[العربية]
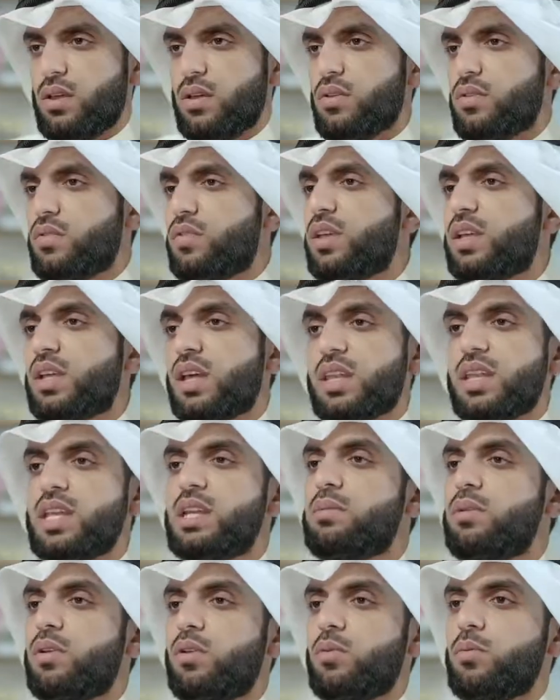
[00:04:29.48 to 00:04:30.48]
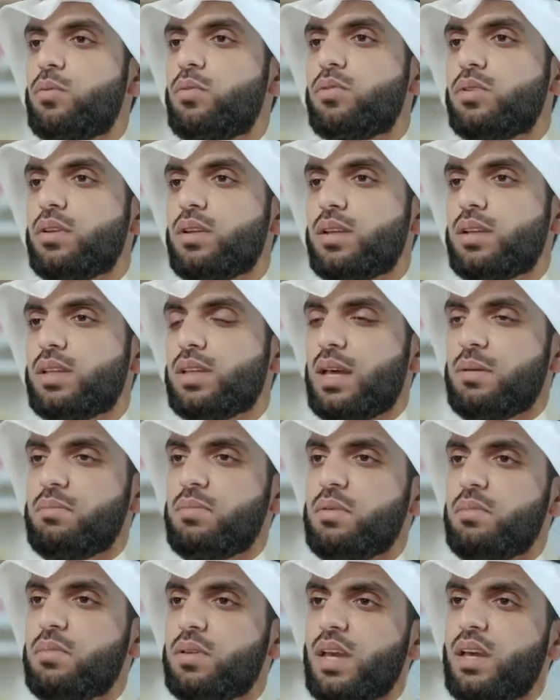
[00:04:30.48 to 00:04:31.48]
في كثير من الامور كان
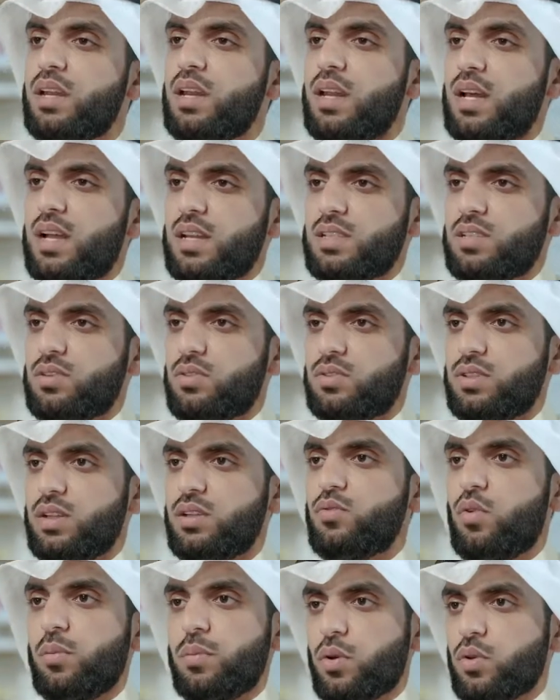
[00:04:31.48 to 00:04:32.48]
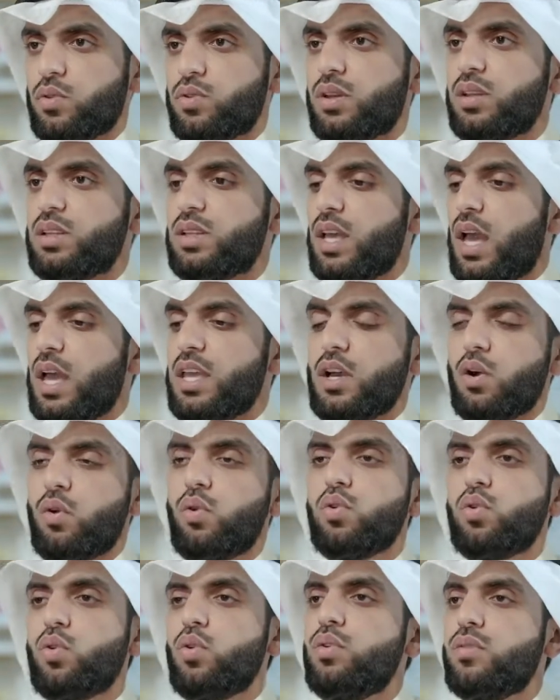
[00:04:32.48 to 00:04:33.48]
بامكان الله عز وجل وبقدرته ان
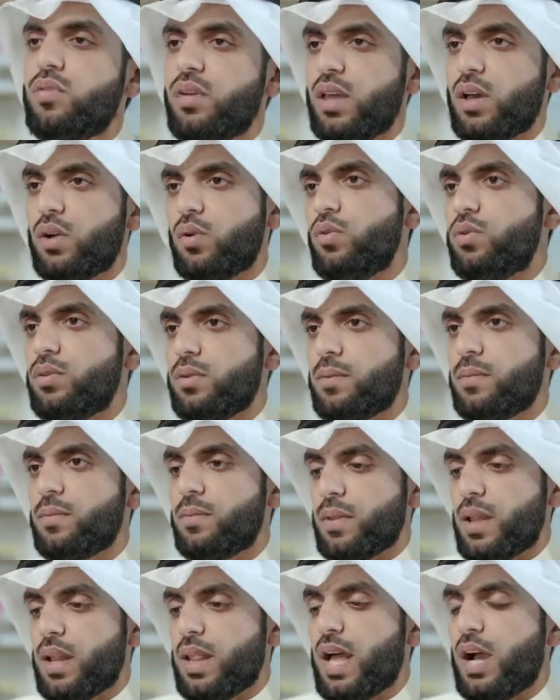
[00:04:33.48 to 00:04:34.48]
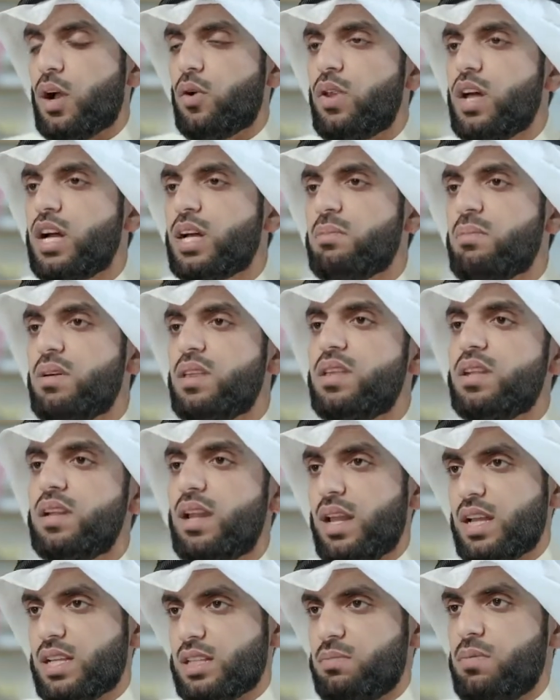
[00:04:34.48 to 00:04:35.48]
يقول كن فيكون، لكن هناك بذل
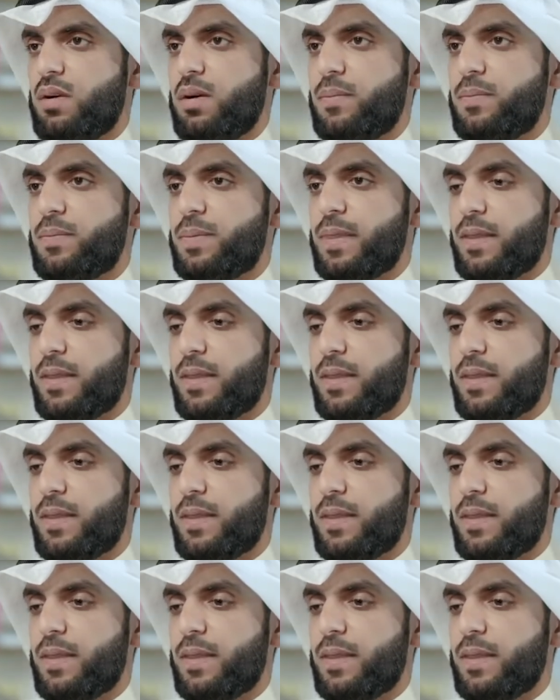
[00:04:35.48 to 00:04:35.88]
الاسباب.